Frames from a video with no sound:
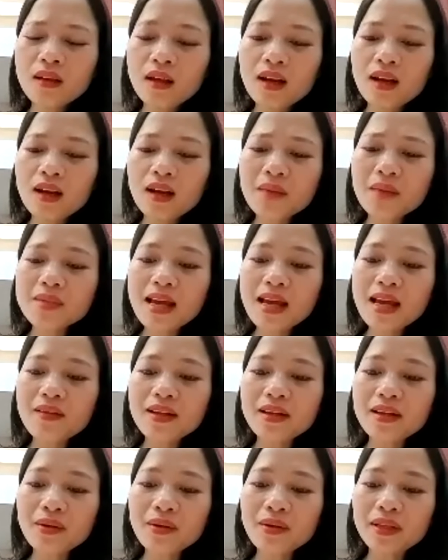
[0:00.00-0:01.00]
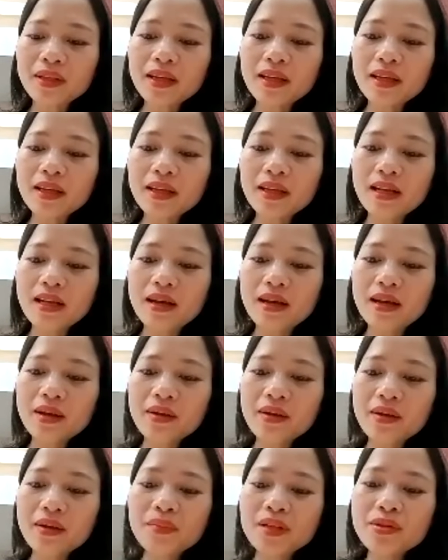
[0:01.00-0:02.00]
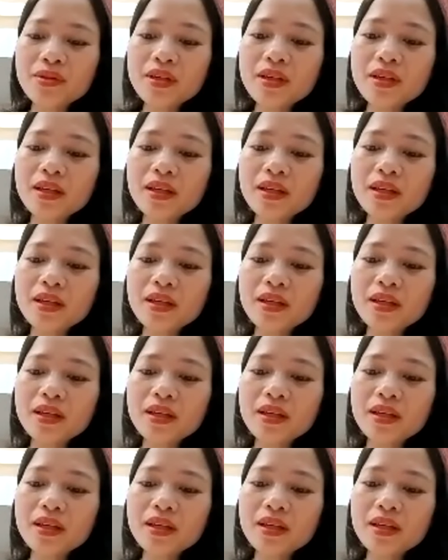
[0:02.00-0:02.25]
làm sao để có thể là mình suy